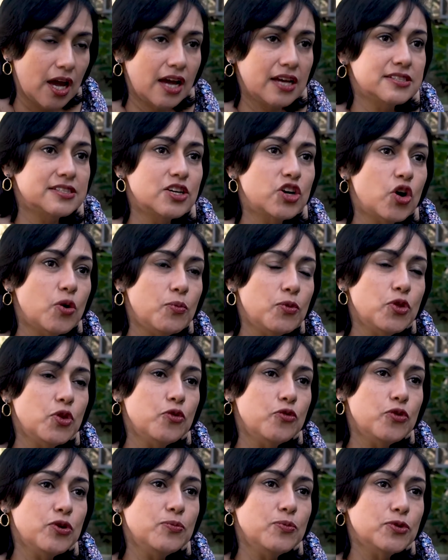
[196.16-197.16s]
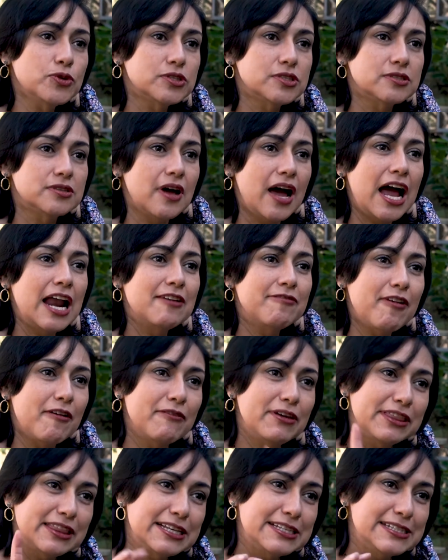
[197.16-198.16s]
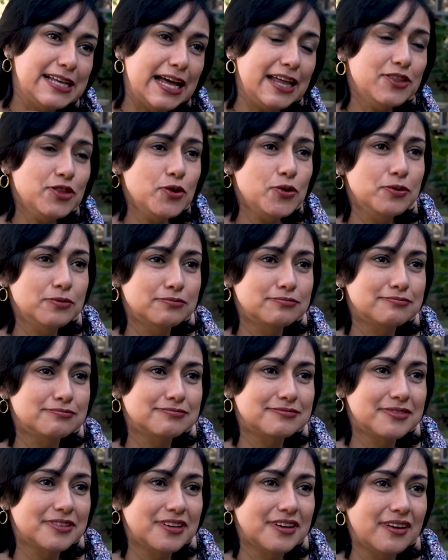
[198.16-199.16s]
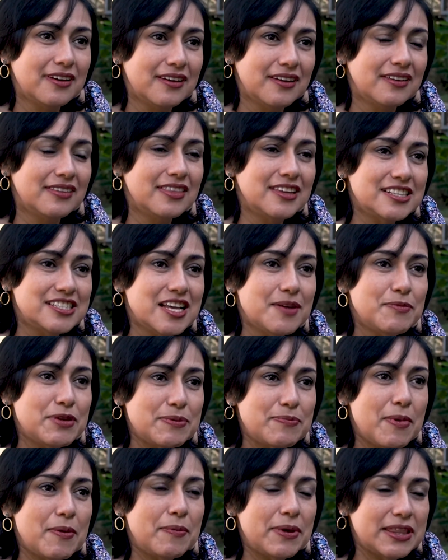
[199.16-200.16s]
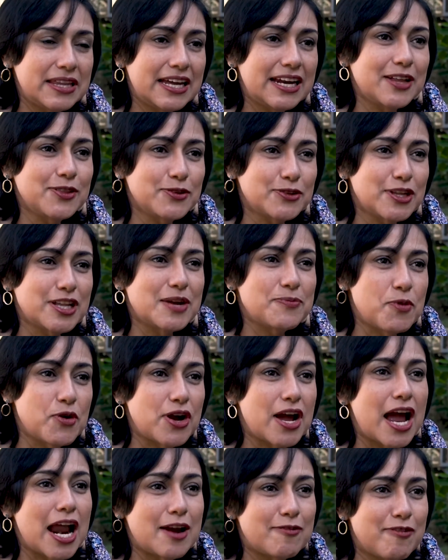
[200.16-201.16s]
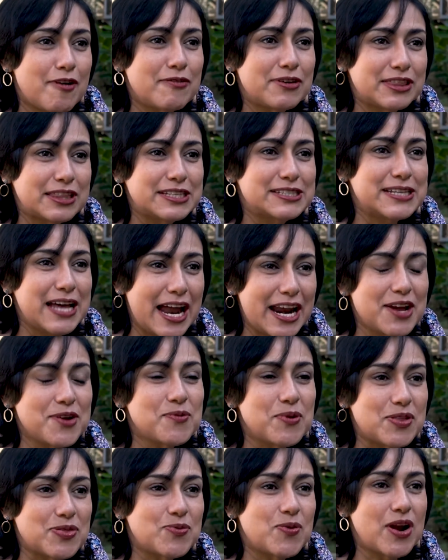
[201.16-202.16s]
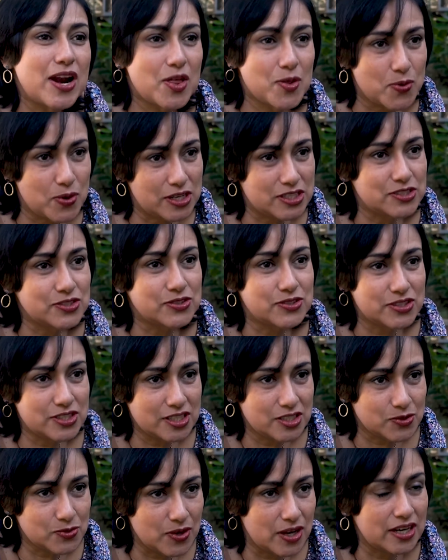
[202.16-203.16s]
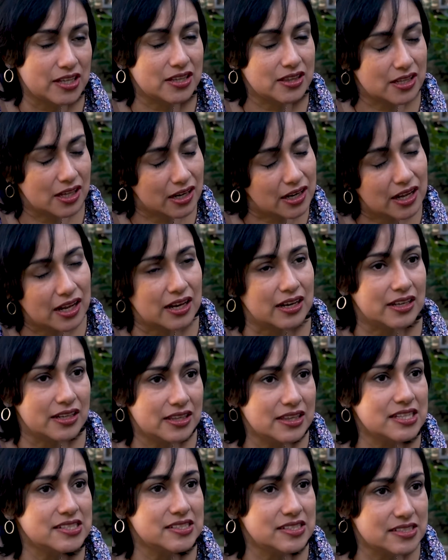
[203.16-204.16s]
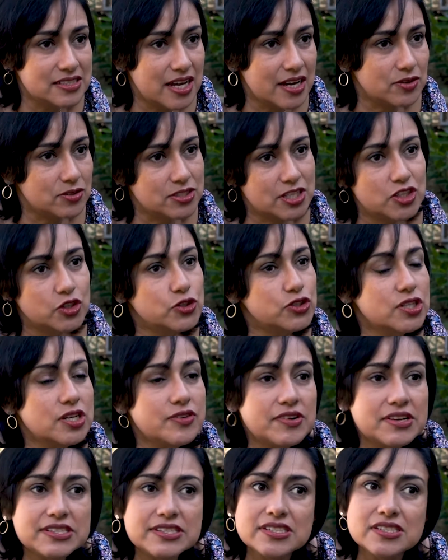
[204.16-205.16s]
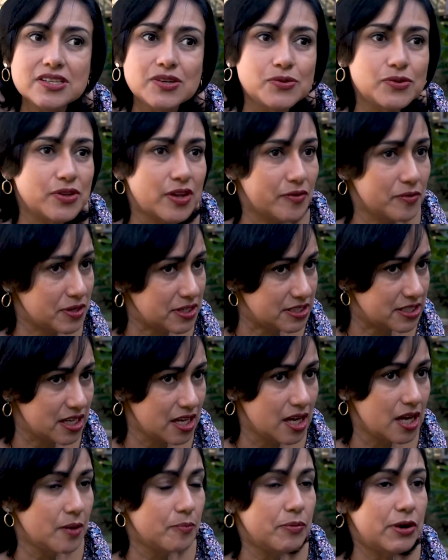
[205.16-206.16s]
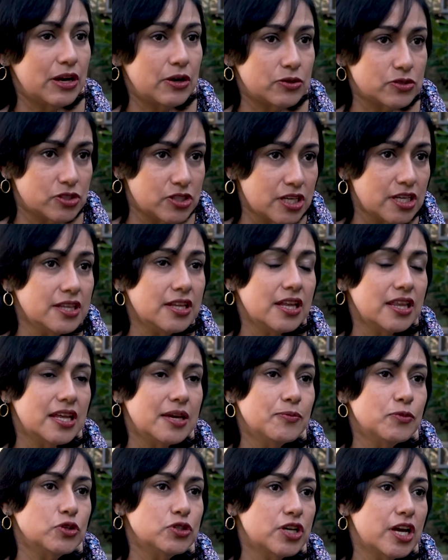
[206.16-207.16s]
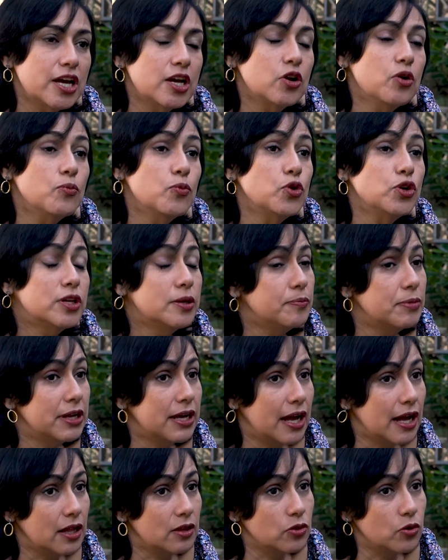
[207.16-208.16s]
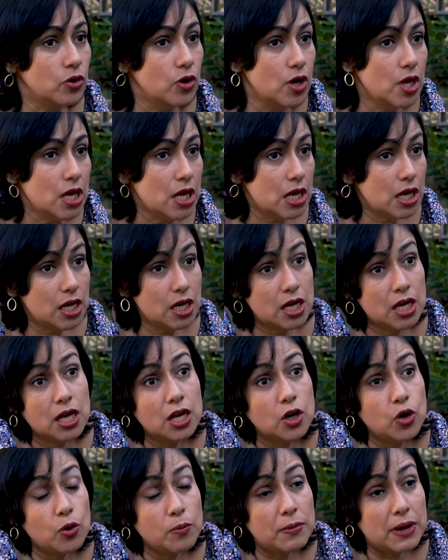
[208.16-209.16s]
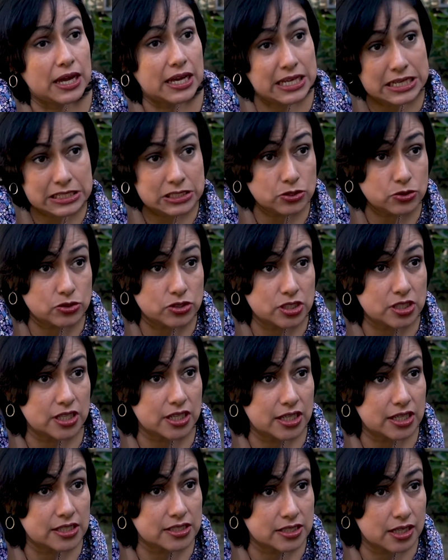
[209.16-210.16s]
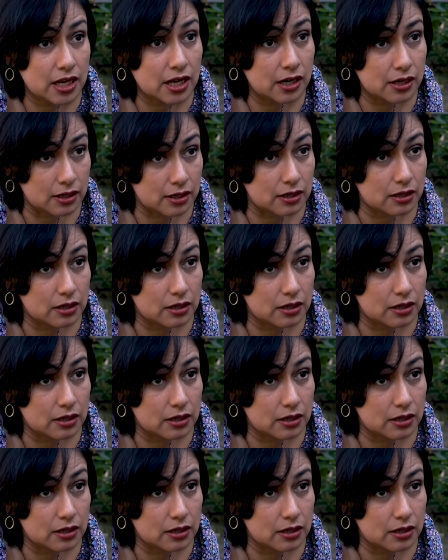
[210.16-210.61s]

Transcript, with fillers: Así como no fuimos alfabetizando, de esa misma manera nos tenemos que alfabetizar en cuanto a la educación sexual integral. Es necesario, o sea, no se va a hacer de una vez, pero sí tenemos que irlo multiplicando. Eh, los maestros tienen que ser